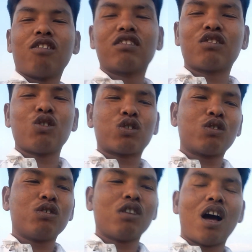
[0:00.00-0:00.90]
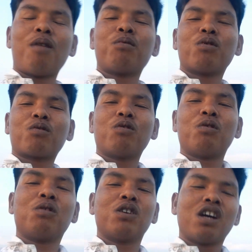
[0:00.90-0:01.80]
और दोस्तों आप लोग
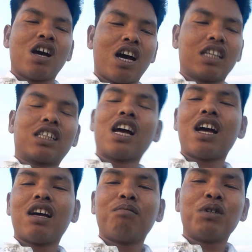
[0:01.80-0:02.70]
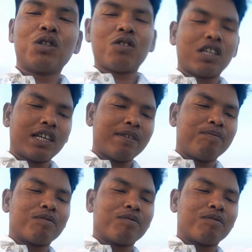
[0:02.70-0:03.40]
को अच्छा वीडियो लगे